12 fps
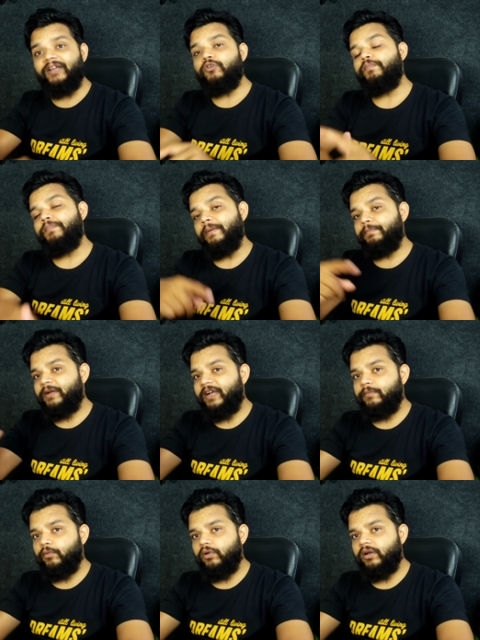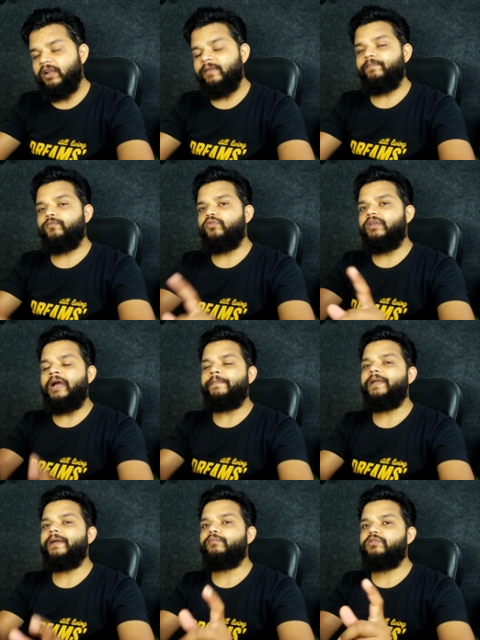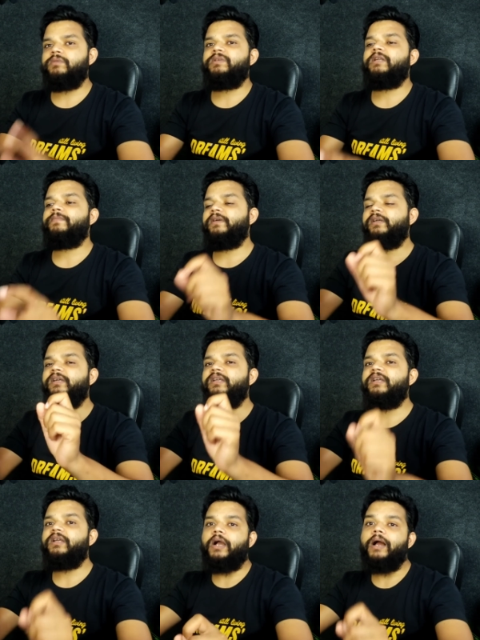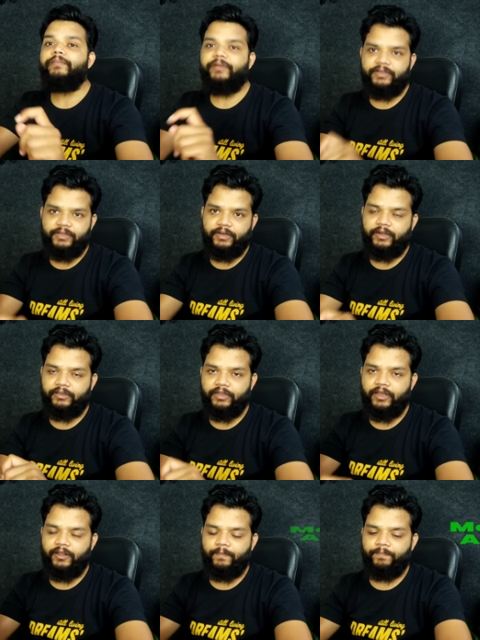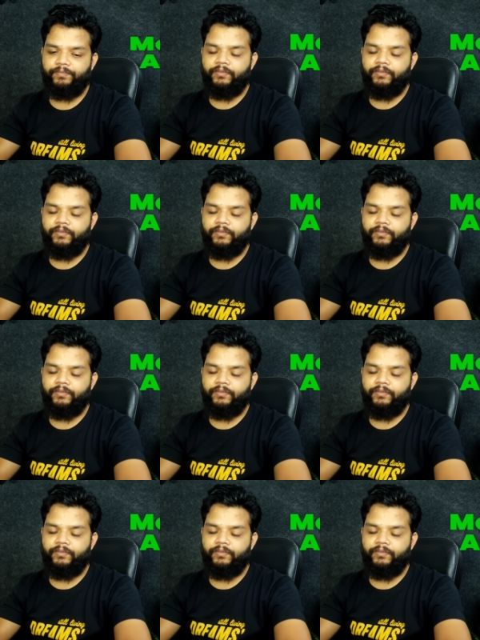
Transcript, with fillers: ग्लाइकोपेप्टाइड बोल रहे हैं तो यहाँ पे आपको समझना पड़ेगा कि ये काम कैसे करता है